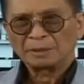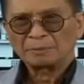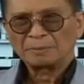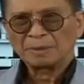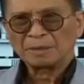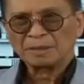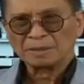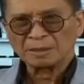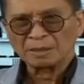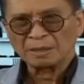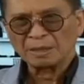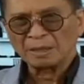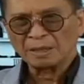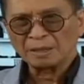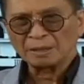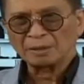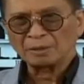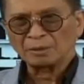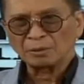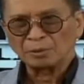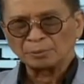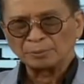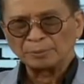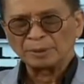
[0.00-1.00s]
namang kasalanan
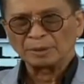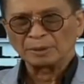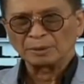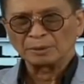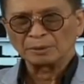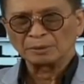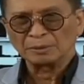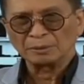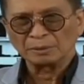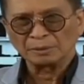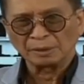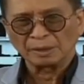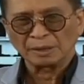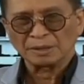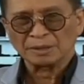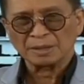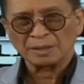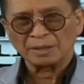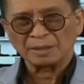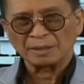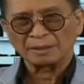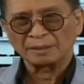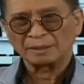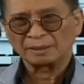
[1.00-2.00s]
ng gobyerno doon
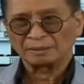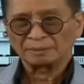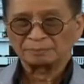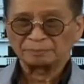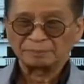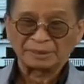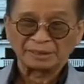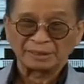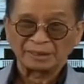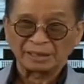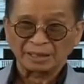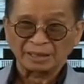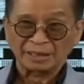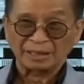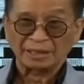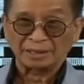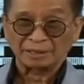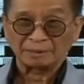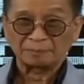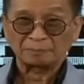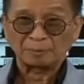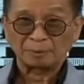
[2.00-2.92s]
kasi binigyan ka ng